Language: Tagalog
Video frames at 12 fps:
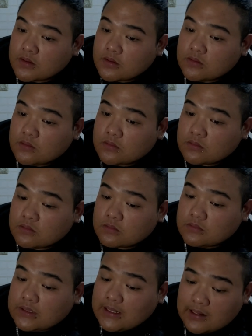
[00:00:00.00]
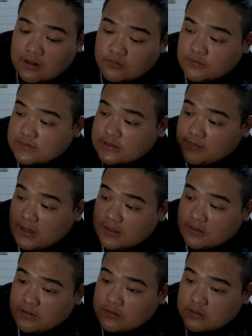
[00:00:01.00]
nung dinala ko dun sa
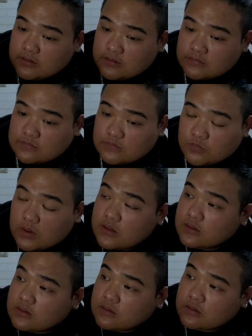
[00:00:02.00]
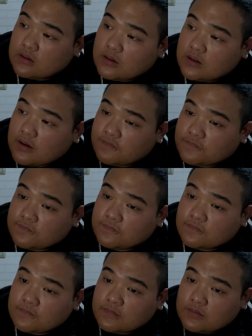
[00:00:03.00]
buyer, it's a one and a half,
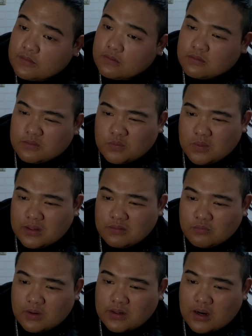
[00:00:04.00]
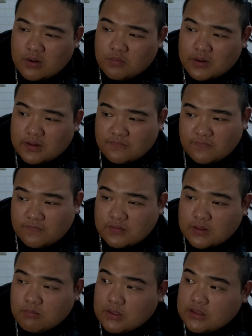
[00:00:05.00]
oh, one, one hour and
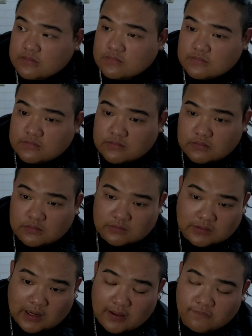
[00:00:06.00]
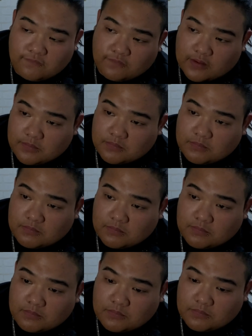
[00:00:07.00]
15 minutes drive from
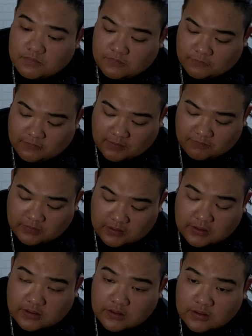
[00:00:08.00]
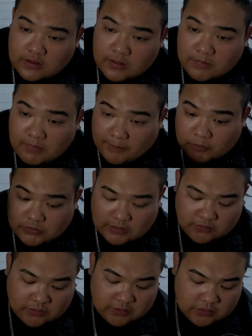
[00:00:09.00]
from here papunta
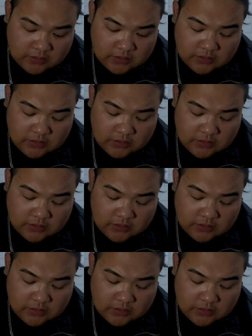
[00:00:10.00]
doon.